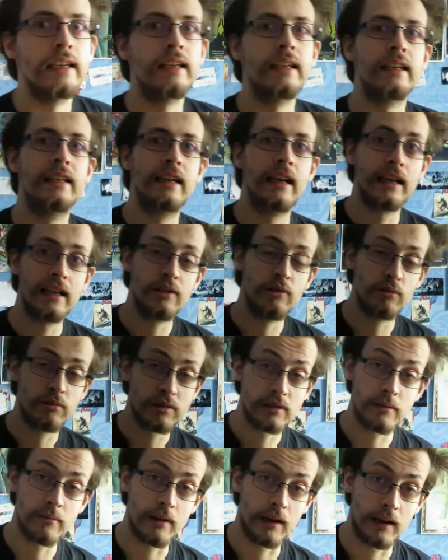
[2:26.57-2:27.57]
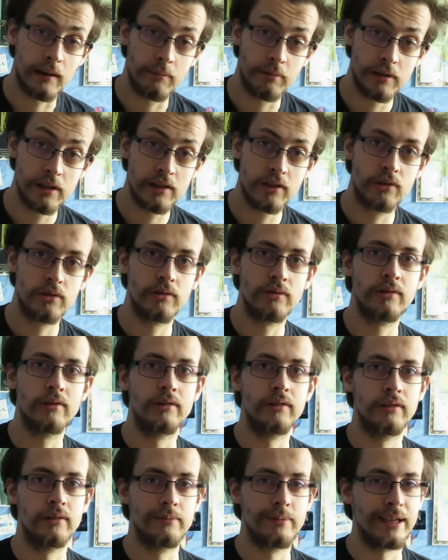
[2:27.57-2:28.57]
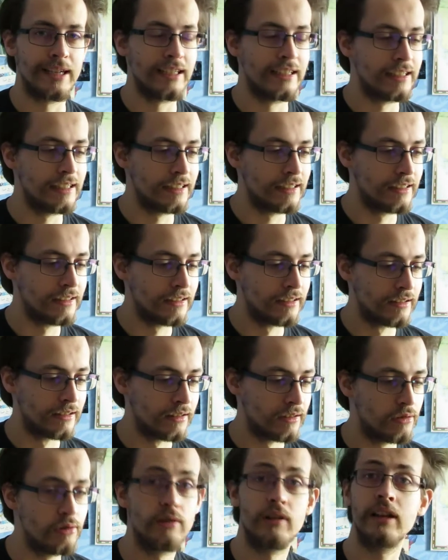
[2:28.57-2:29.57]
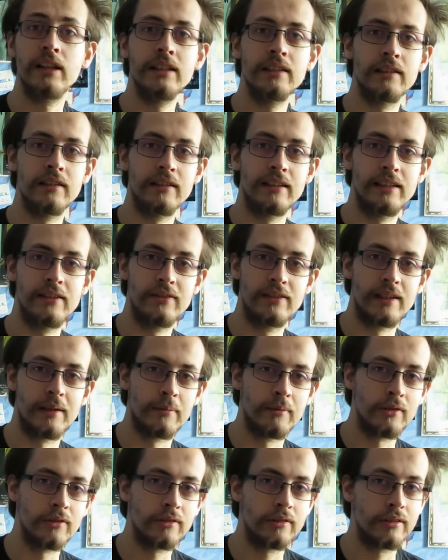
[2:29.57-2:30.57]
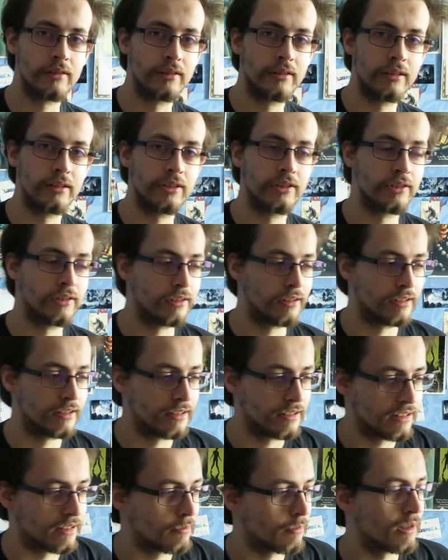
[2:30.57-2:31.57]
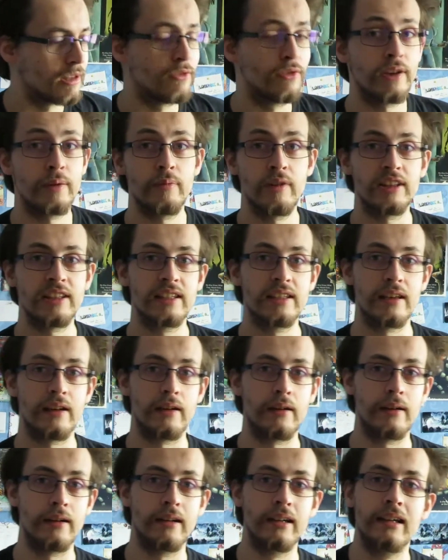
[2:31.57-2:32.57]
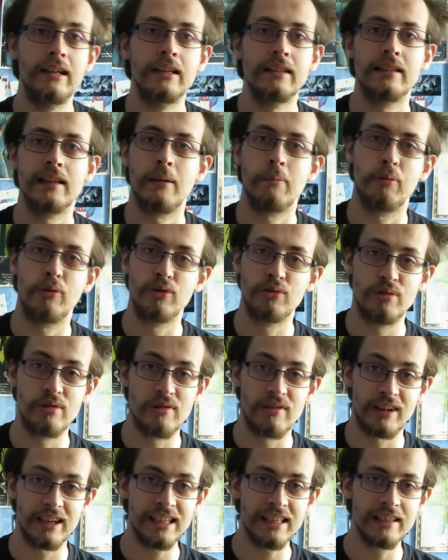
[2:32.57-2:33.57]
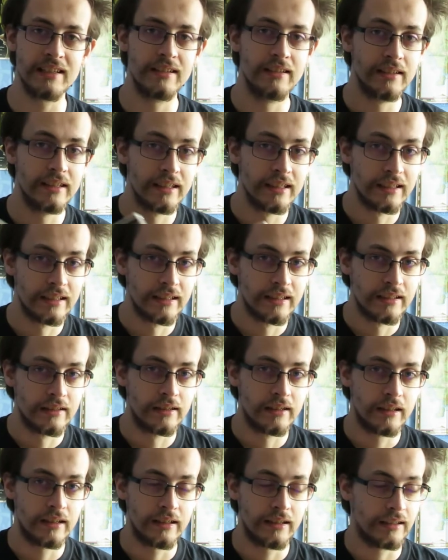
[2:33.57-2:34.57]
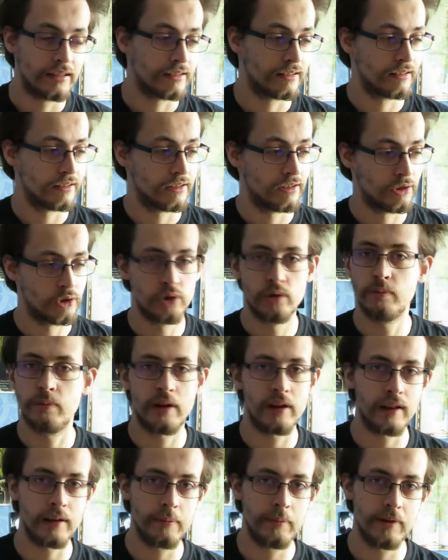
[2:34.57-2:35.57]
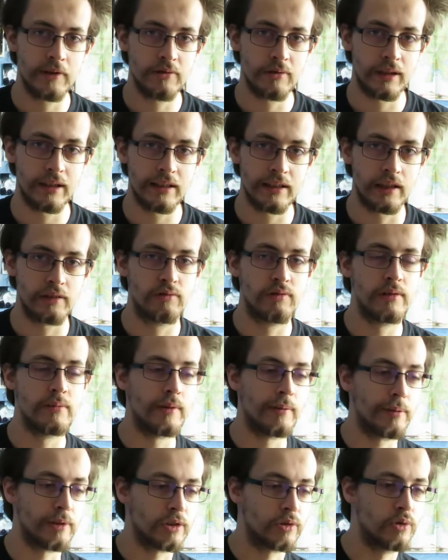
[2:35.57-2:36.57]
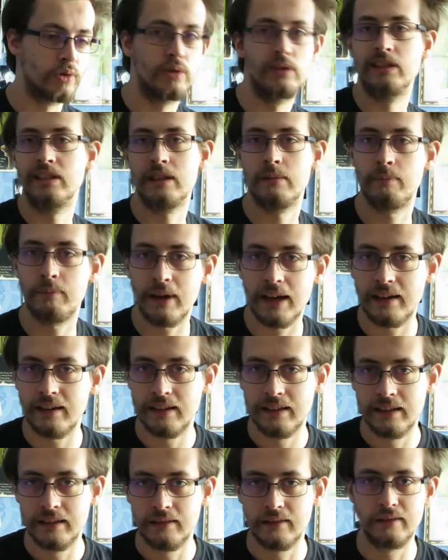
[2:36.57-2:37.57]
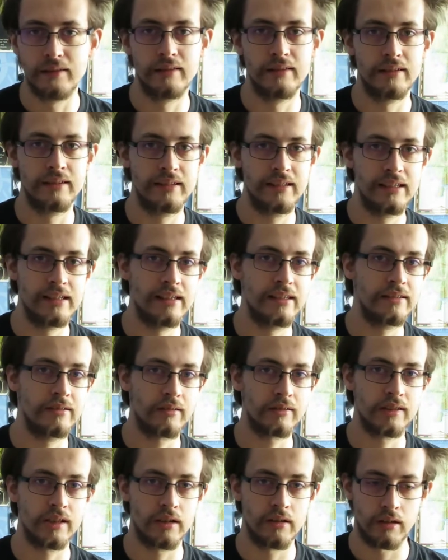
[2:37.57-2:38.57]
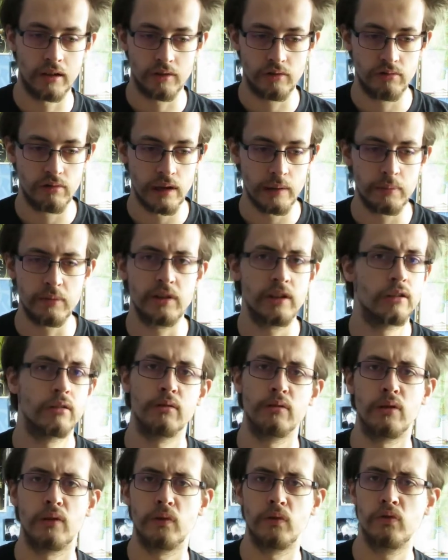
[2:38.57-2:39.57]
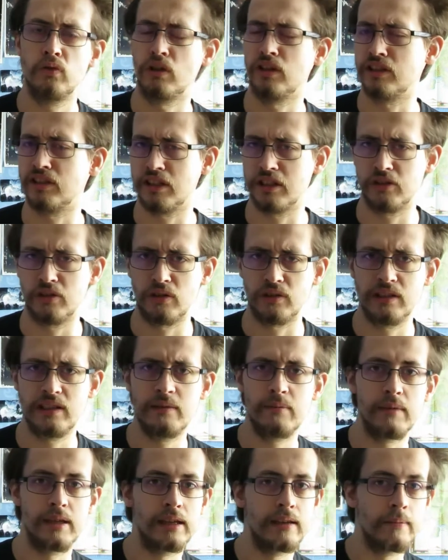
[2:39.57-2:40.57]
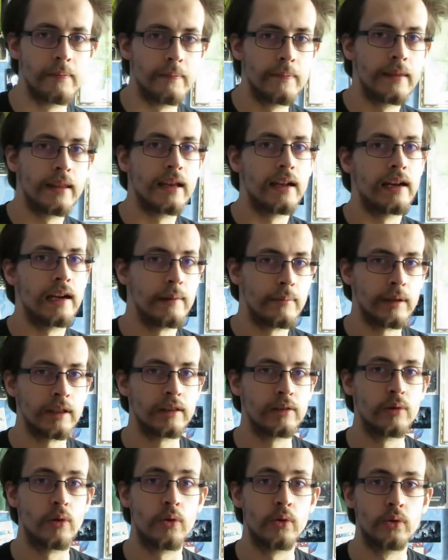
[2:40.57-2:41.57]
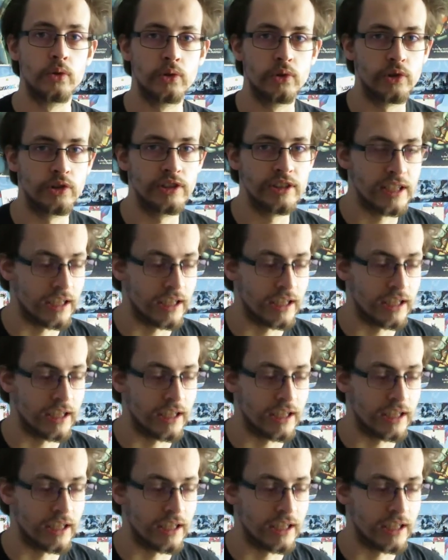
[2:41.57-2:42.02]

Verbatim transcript: Et Cryo, ça m'a rappelé que euh, bah, le ring, évidemment, le, cette magnifique boîte qui a, qui a produit le ring. je ne parlerai pas du ring actuellement parce que je ne sais pas s'il est sorti à l'heure actuelle, Peut-être que dans le futur il sera sorti, mais là maintenant j'en